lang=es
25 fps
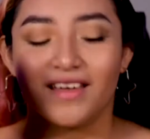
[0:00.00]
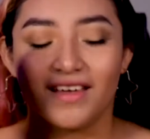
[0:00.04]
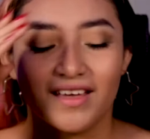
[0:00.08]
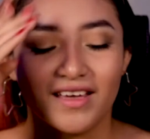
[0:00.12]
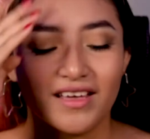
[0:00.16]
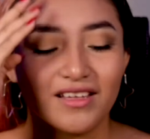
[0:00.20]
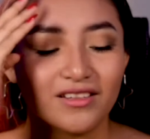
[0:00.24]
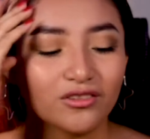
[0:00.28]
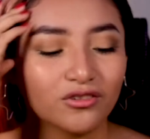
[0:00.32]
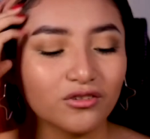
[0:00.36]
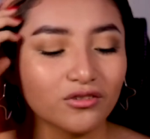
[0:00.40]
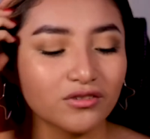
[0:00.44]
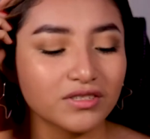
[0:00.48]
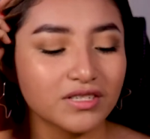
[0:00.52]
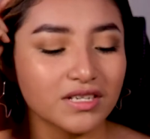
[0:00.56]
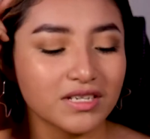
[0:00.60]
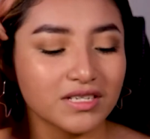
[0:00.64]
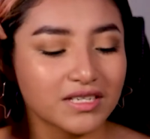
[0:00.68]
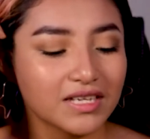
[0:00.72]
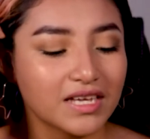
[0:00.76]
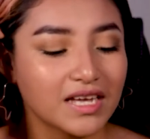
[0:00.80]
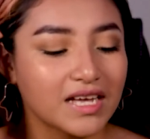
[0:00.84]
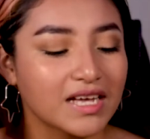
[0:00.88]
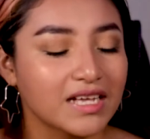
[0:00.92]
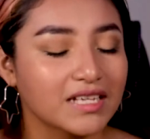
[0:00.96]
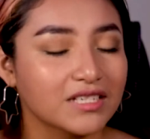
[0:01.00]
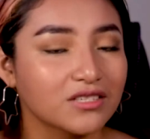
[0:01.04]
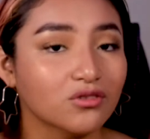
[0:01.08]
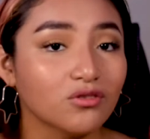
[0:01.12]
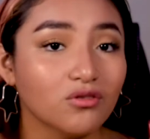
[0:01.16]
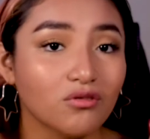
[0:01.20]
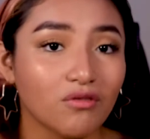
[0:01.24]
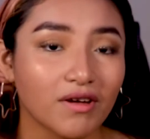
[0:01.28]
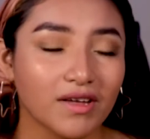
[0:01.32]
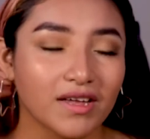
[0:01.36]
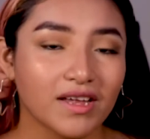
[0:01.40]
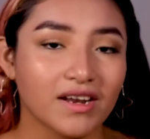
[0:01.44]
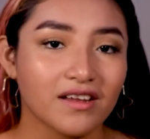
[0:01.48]
Entonces, que esto
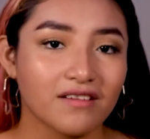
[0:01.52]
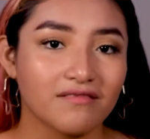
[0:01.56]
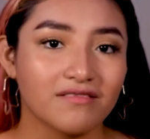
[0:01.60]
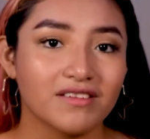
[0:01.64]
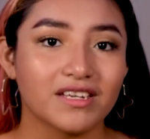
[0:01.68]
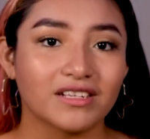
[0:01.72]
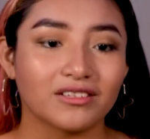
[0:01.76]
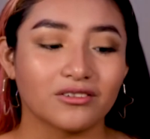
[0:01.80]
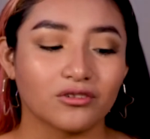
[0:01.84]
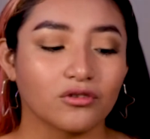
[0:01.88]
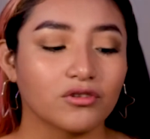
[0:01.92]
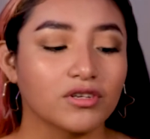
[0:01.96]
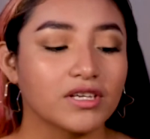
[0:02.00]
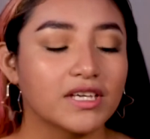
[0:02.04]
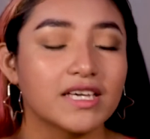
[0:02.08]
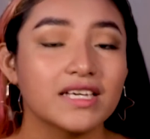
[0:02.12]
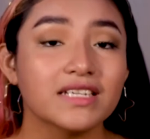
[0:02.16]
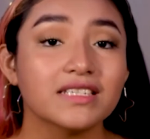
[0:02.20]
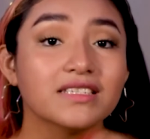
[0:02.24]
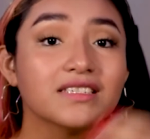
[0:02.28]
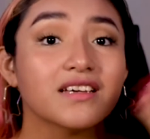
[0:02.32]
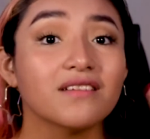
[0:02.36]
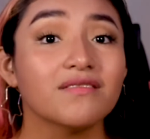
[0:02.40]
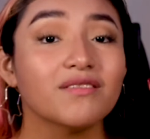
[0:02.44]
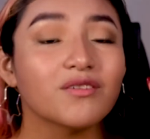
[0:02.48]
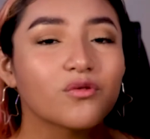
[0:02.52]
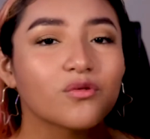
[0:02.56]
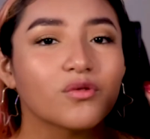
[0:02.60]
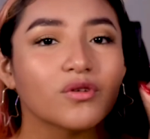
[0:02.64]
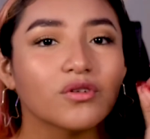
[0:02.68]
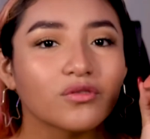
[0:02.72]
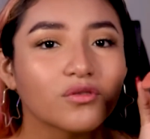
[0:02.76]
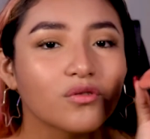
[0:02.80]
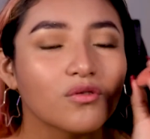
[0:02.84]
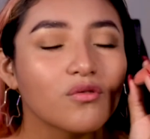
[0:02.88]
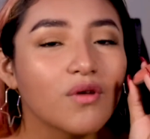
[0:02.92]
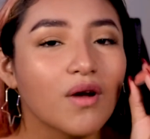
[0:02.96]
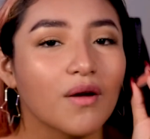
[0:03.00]
lo hayan abierto, quién sabe
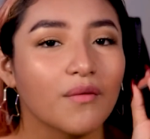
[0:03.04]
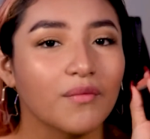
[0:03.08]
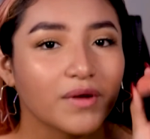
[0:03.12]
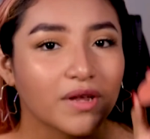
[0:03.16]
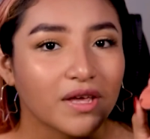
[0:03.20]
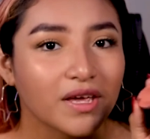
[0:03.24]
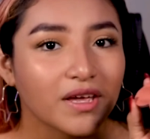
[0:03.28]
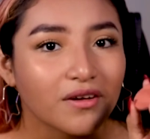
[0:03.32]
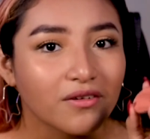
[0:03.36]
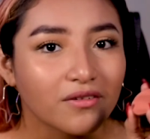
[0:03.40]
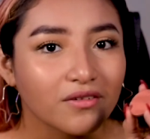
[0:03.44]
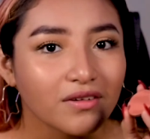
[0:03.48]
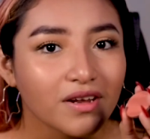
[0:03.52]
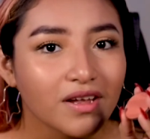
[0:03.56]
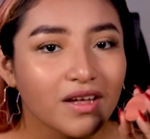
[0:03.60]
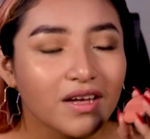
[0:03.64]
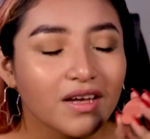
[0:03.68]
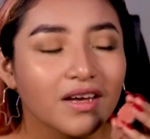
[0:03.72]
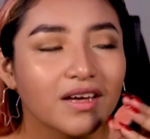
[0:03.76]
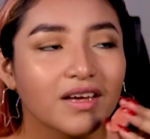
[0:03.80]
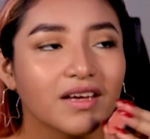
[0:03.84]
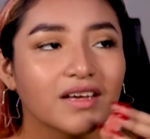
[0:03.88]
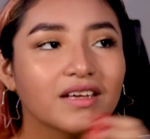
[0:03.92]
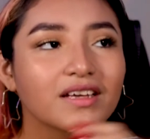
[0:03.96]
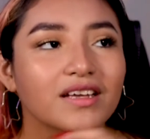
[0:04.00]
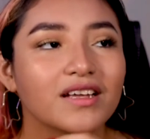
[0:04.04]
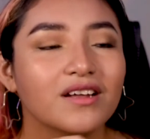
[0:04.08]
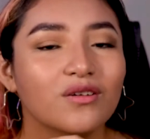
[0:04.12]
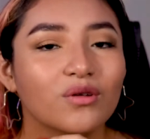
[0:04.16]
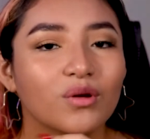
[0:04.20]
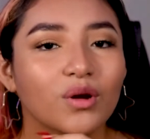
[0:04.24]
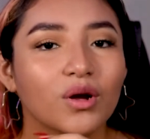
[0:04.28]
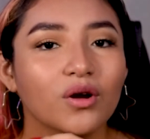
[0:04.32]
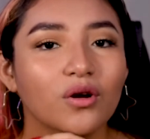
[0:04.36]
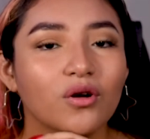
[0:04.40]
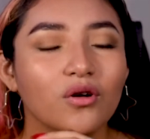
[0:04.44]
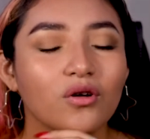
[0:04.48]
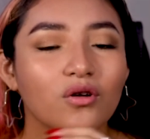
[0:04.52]
cuándo lo abrieron y
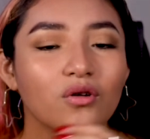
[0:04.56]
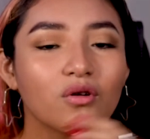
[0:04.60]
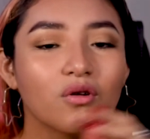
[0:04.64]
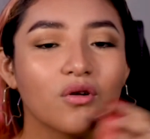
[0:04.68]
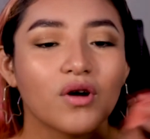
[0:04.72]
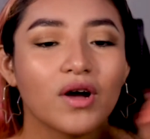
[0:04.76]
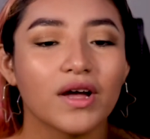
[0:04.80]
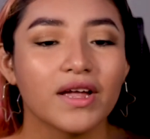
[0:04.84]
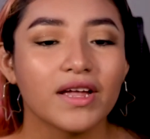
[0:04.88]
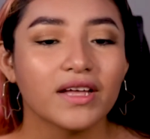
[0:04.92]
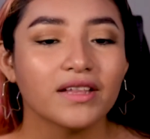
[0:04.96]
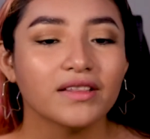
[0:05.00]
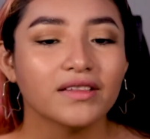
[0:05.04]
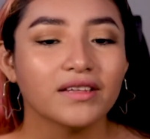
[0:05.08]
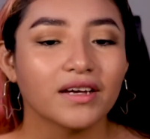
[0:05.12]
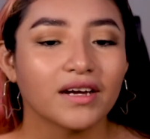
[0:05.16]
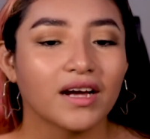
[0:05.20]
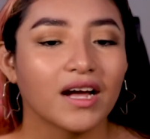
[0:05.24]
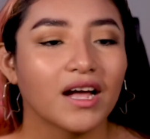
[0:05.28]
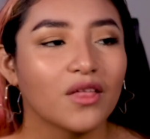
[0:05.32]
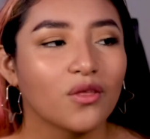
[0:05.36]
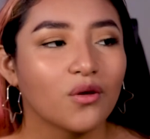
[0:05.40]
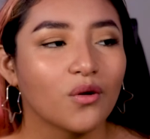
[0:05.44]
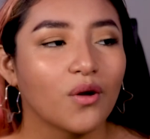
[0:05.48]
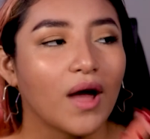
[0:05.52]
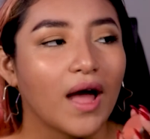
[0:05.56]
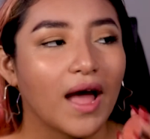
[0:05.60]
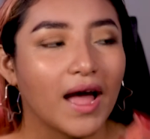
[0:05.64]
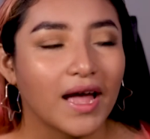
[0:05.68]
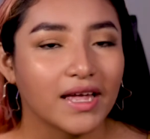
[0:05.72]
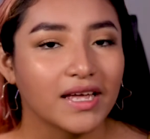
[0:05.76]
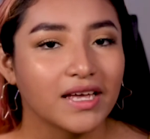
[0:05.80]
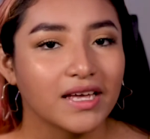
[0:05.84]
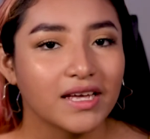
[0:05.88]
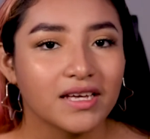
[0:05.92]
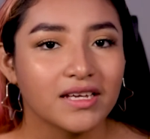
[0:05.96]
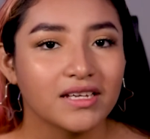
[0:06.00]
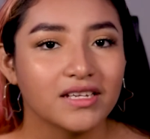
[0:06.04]
luego lo hayan dejado
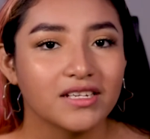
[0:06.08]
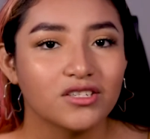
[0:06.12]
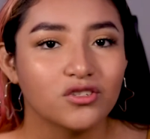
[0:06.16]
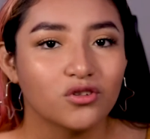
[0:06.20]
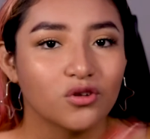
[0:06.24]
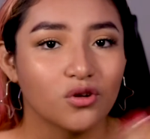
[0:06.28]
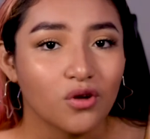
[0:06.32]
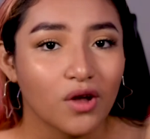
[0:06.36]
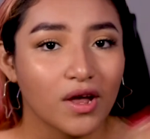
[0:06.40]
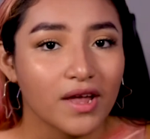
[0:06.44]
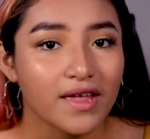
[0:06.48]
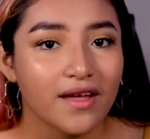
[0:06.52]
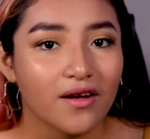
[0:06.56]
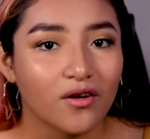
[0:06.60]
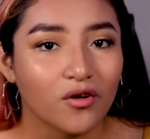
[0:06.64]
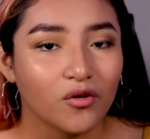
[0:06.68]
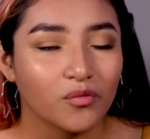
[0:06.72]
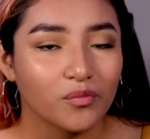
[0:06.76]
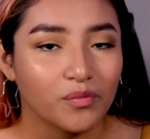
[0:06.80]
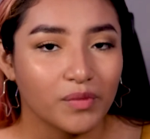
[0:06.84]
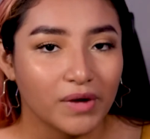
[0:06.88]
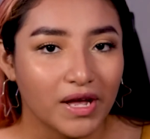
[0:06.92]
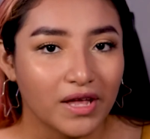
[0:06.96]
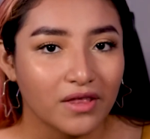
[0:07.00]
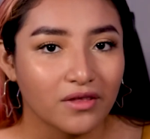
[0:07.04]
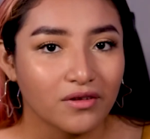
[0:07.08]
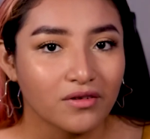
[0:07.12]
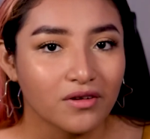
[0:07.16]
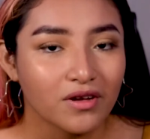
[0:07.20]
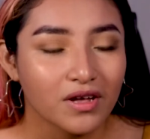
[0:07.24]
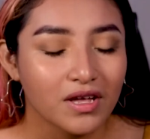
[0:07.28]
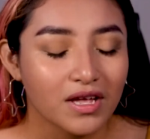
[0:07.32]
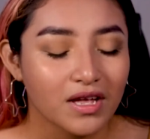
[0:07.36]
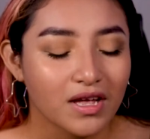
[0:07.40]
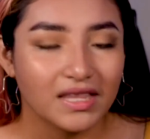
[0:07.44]
ahí y yo lo haya comprado,